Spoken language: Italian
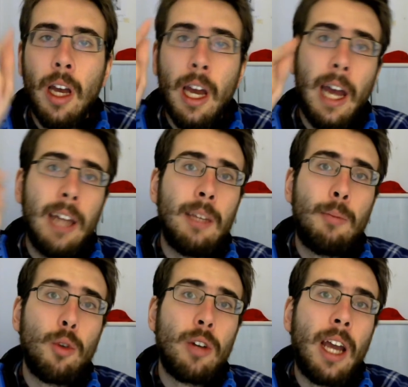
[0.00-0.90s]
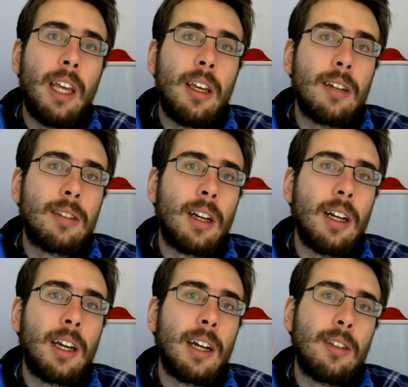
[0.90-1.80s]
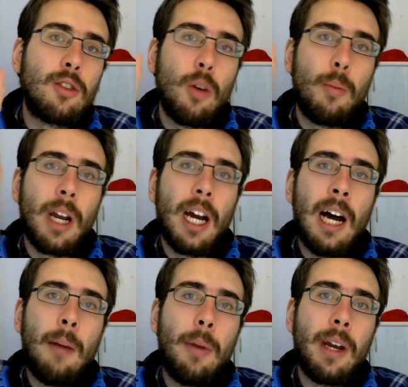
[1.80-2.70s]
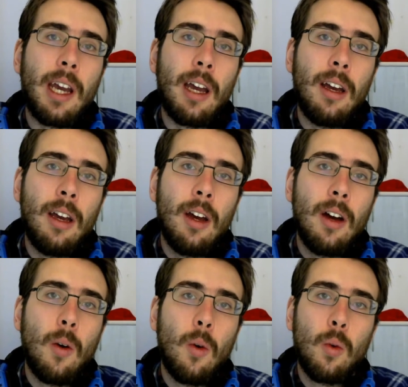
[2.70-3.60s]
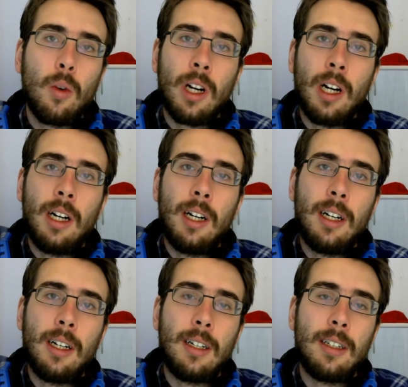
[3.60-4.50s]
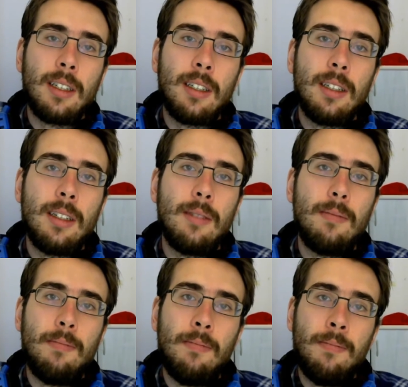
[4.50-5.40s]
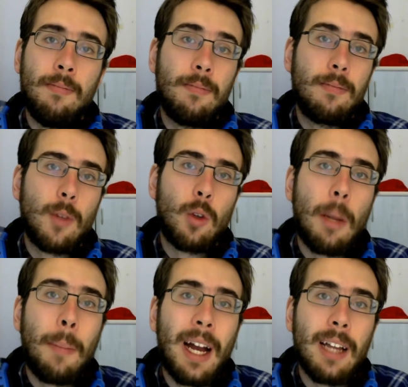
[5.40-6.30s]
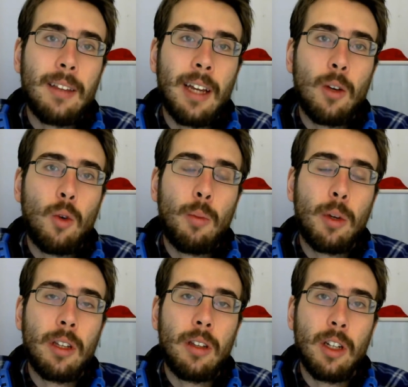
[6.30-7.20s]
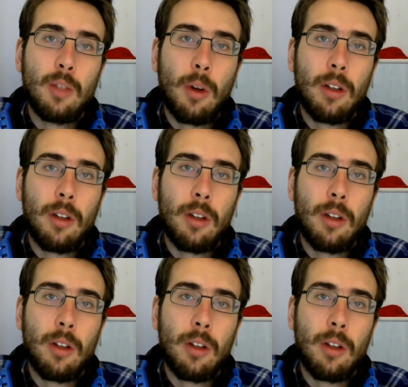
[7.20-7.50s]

è tipo una I che se cliccate sopra apre una Mm, una banda in cui potete rispondere al